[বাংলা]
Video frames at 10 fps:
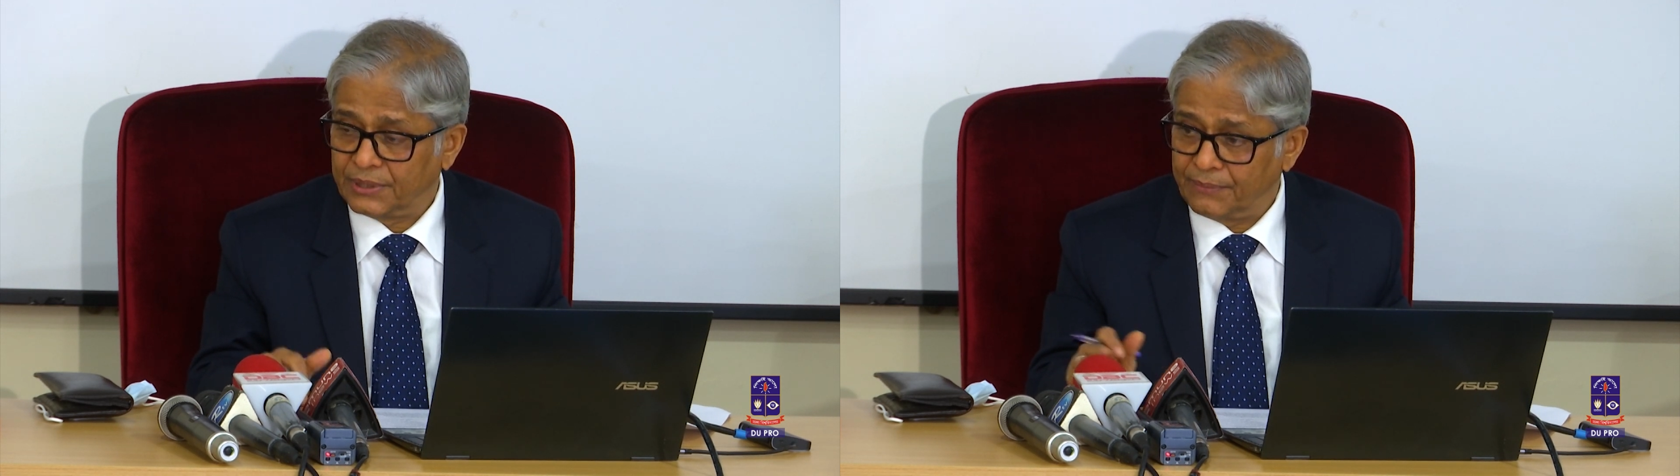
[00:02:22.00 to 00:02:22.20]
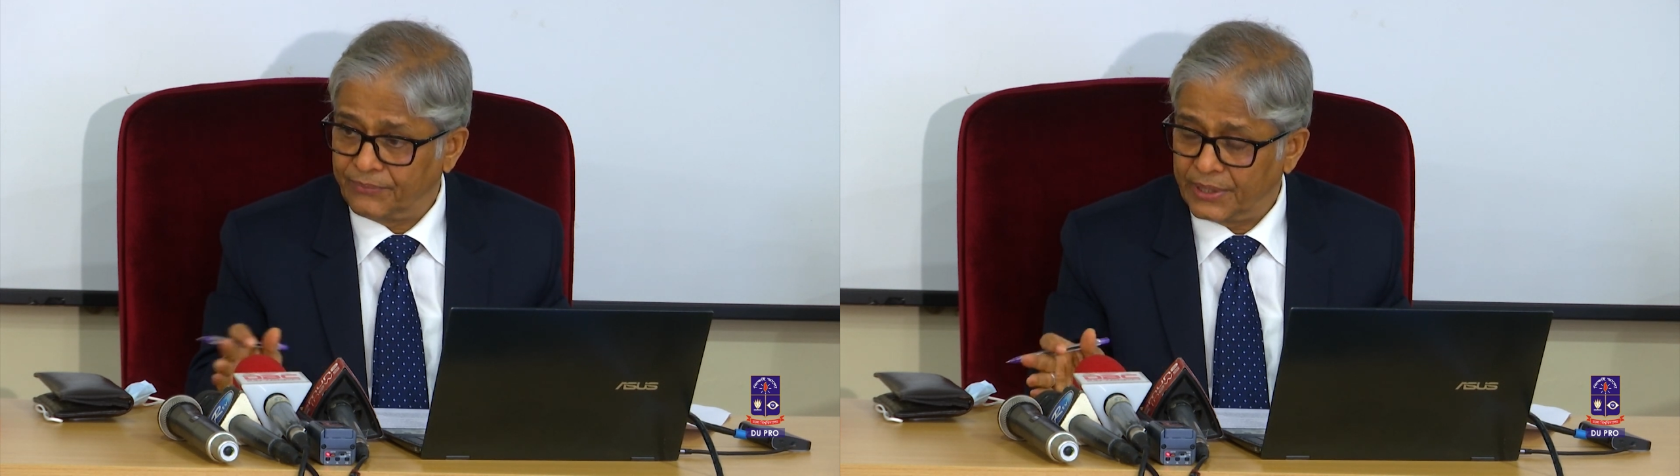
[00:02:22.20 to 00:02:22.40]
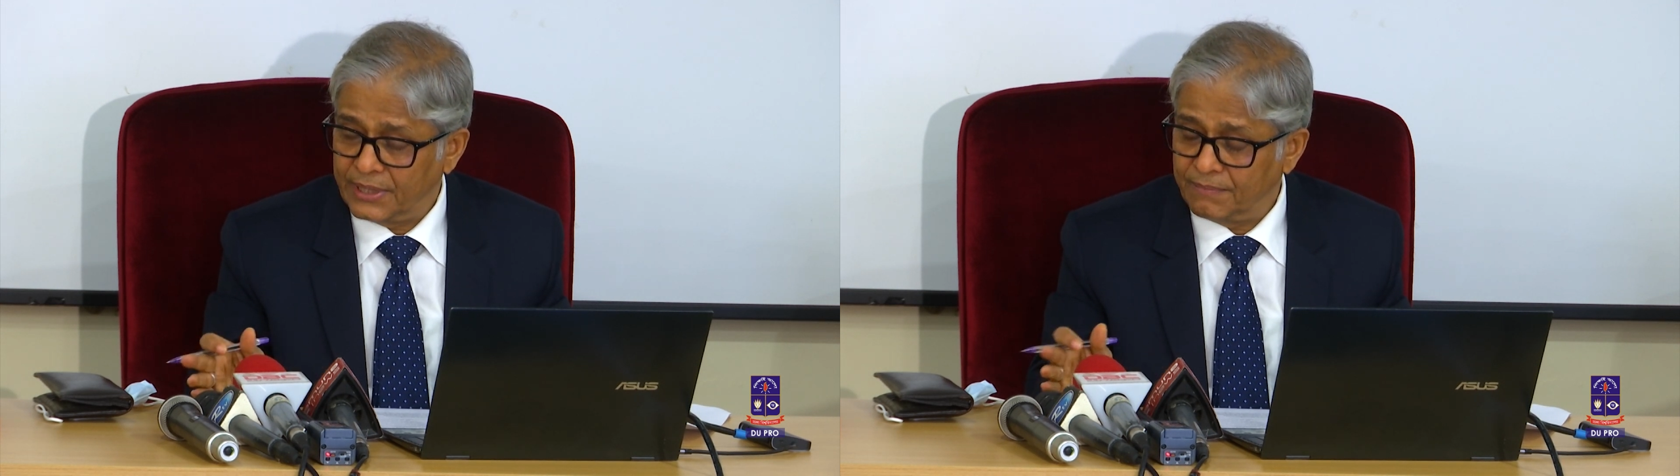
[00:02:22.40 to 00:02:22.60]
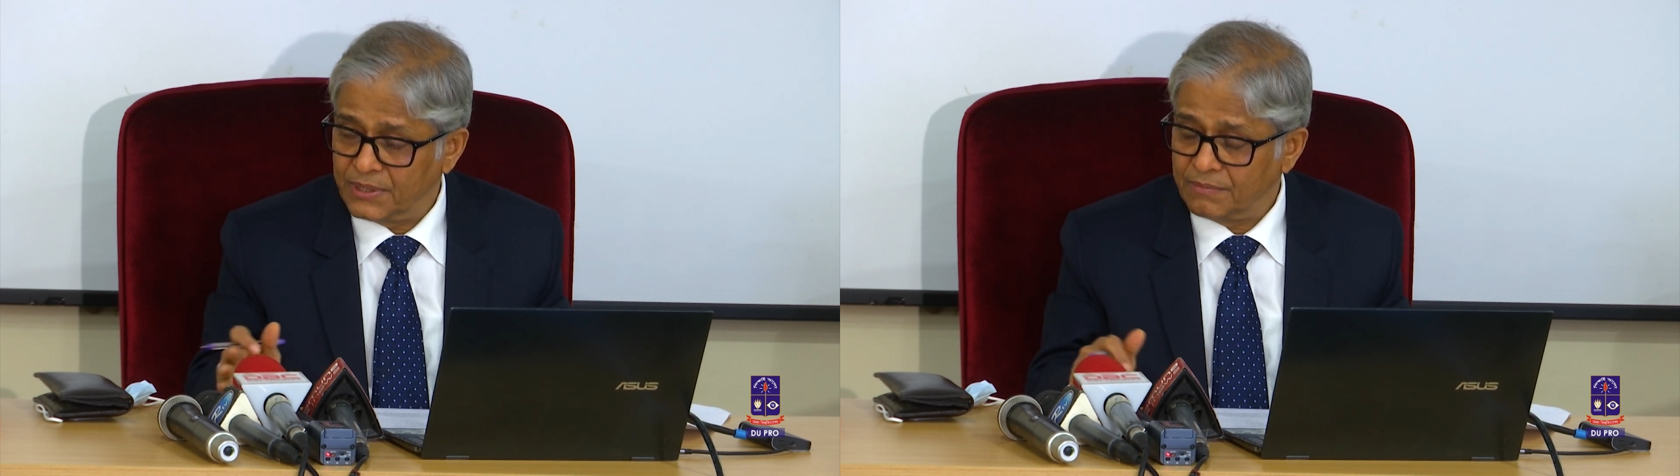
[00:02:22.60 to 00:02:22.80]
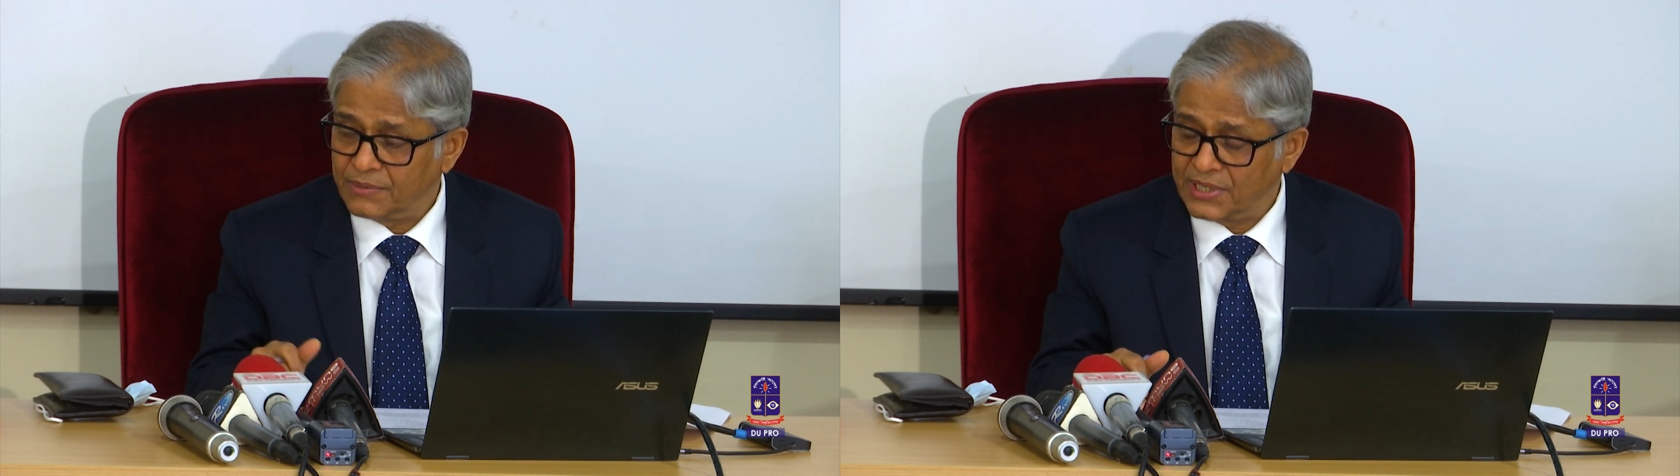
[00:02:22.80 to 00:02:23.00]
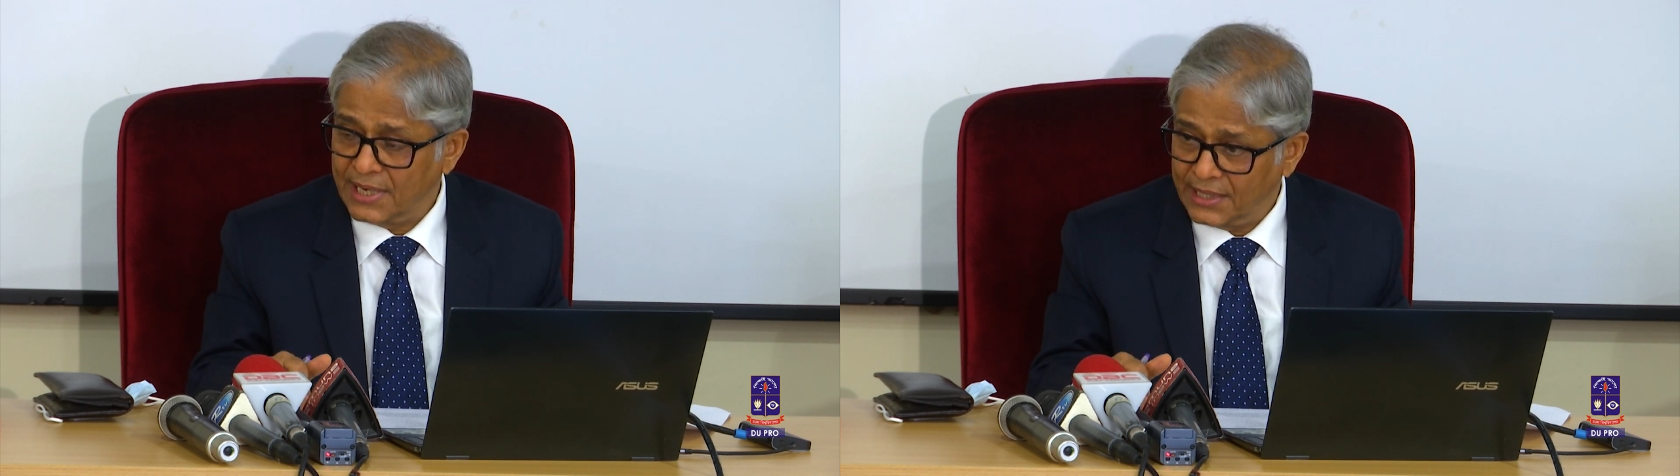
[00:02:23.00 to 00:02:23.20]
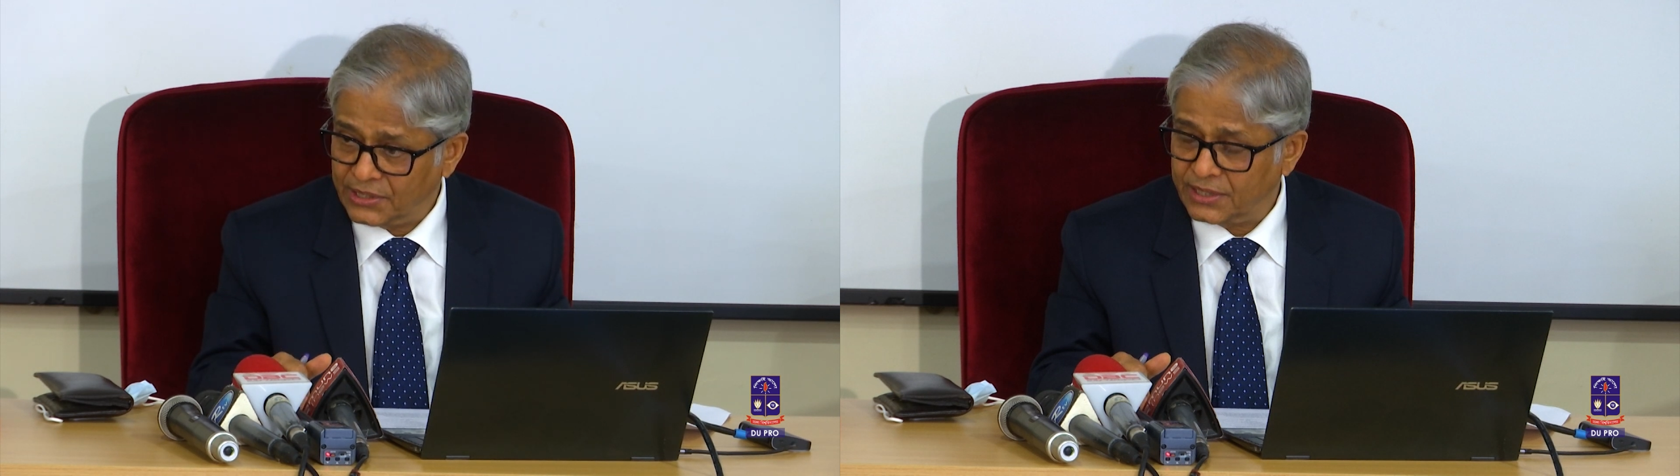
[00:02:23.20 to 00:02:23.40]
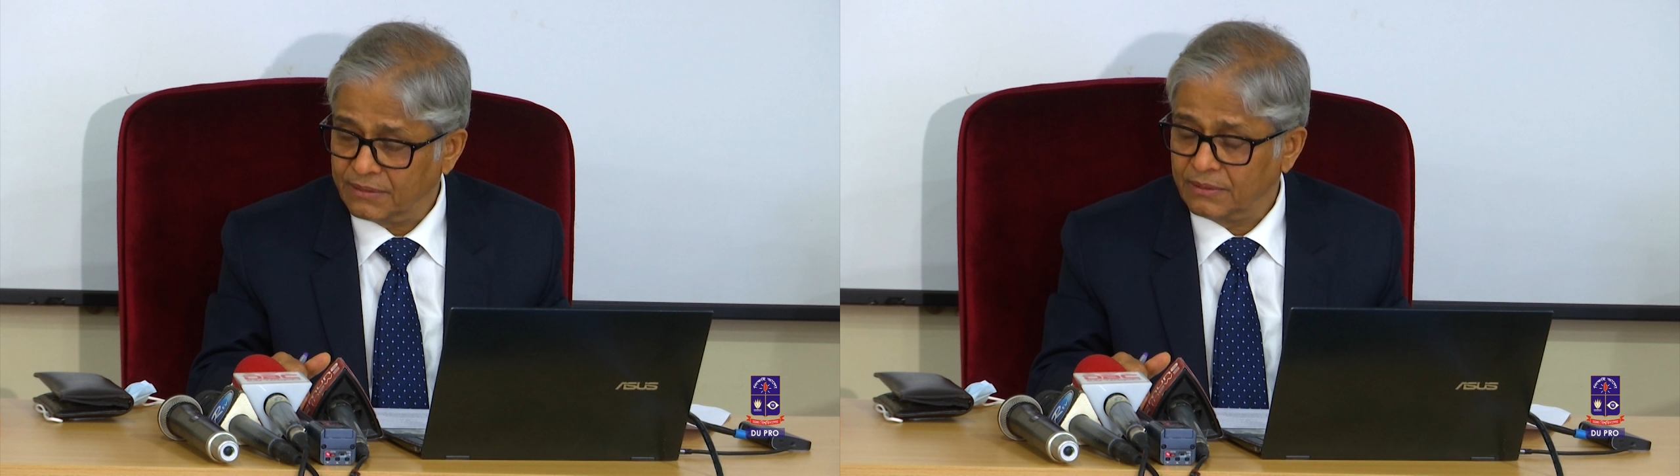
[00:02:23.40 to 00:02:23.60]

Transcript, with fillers: তারপরে সিলেট